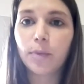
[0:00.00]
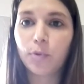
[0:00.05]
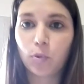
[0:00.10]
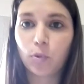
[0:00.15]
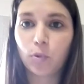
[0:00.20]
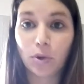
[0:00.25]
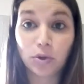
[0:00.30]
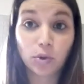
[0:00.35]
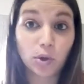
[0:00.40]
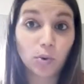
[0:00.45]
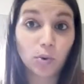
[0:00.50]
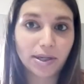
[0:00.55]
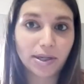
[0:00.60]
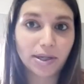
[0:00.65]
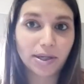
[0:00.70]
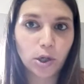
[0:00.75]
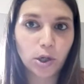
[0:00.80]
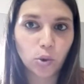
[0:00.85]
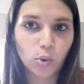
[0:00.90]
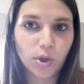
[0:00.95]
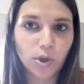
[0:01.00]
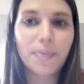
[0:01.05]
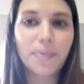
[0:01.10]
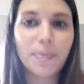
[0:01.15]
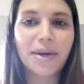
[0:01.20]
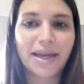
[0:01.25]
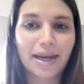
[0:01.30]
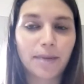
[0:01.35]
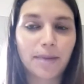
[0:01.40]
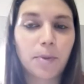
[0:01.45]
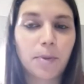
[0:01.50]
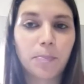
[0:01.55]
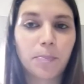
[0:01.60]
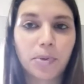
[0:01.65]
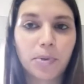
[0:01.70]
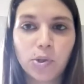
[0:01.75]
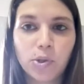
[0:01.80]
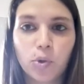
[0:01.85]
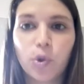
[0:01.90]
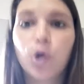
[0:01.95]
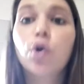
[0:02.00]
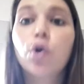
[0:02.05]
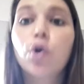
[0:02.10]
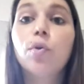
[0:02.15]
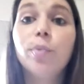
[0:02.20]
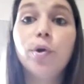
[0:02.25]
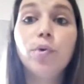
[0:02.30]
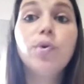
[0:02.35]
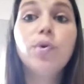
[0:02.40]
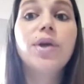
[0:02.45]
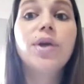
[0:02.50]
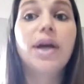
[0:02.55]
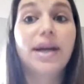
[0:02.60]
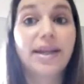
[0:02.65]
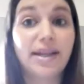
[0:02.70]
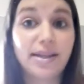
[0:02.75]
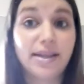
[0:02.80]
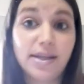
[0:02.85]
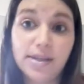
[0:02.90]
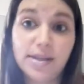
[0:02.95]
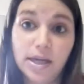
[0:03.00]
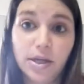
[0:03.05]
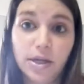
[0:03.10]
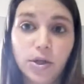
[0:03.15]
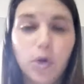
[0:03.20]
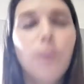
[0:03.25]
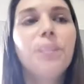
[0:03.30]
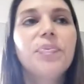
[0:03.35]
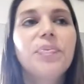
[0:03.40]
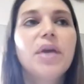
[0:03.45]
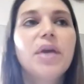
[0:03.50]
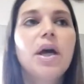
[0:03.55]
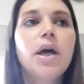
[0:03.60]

per quanto riguarda le unghie perché la mia passione come le unghie è anche il disegno